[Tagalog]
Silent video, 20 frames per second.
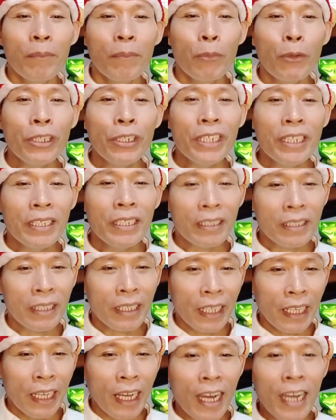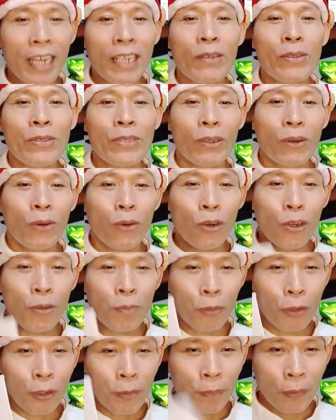pwede nating ihalo sa
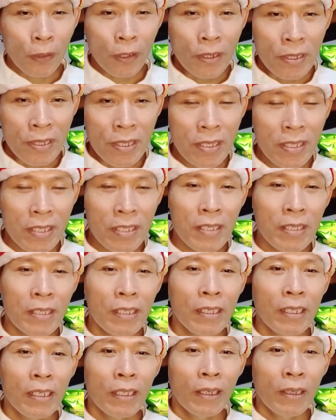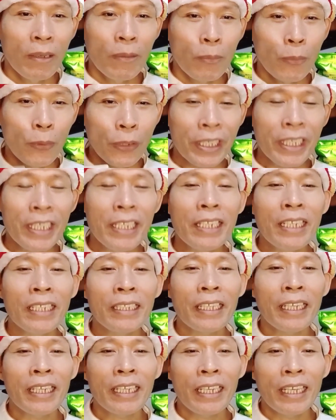all-purpose, pwede
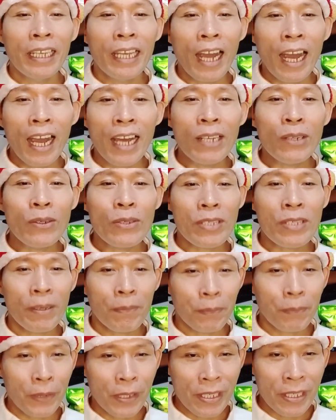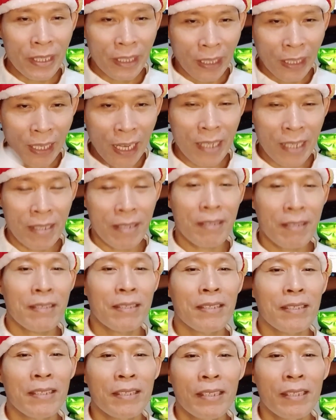nating ihalo sa first
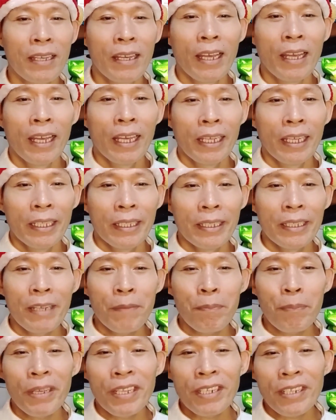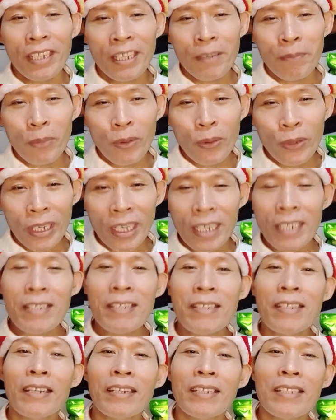class. Depende po
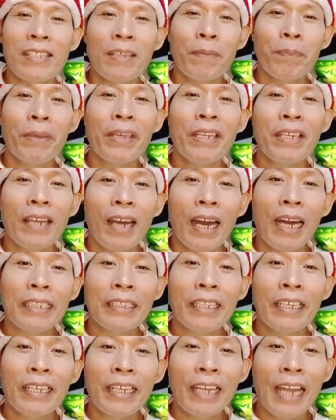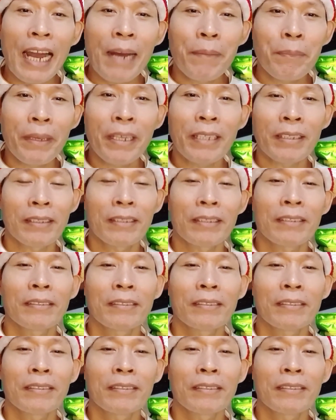yan sa recipe na ating gamit